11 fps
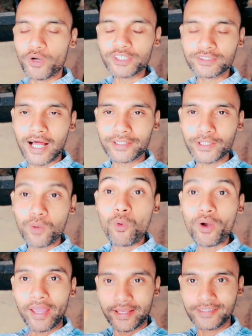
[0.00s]
वॉइस डालते हो
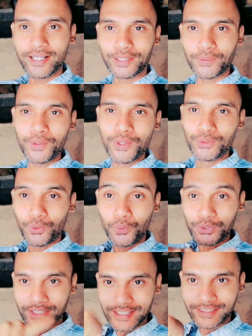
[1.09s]
वो कैसे डालते हो तो
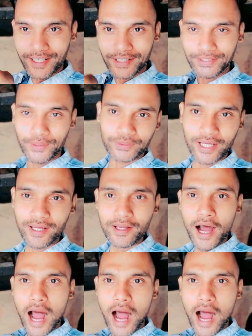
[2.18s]
कुछ इस तरह से होता है